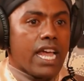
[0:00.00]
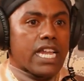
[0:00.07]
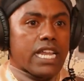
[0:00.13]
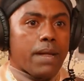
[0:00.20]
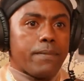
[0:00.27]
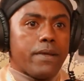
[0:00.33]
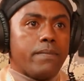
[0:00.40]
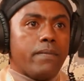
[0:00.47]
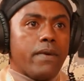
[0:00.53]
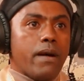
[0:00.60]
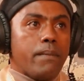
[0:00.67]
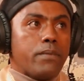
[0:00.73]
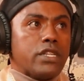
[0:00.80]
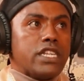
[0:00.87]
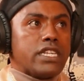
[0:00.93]
Tapi
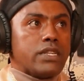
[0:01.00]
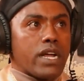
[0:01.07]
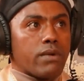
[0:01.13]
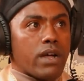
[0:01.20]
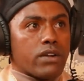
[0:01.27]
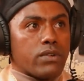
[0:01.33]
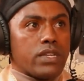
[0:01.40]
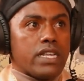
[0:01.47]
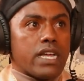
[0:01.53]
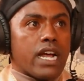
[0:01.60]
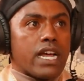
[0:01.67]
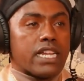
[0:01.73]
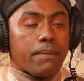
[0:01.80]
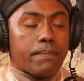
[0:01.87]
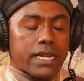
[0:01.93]
puji Tuhan waktu di, yang
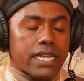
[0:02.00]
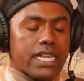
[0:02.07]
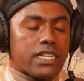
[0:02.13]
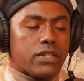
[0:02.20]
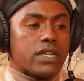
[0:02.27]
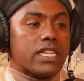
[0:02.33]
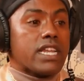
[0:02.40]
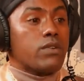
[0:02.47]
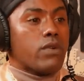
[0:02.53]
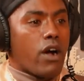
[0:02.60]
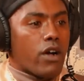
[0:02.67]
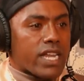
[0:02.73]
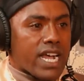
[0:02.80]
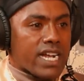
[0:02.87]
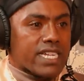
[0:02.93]
kita pergi itu kita dua
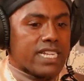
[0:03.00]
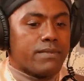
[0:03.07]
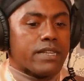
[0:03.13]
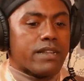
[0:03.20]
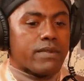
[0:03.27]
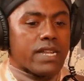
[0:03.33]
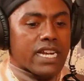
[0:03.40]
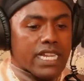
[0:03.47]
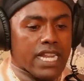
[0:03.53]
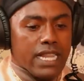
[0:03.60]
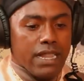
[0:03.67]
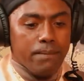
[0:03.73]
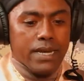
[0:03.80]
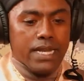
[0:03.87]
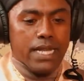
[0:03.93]
orang. Jadi benar-benar kita sampai di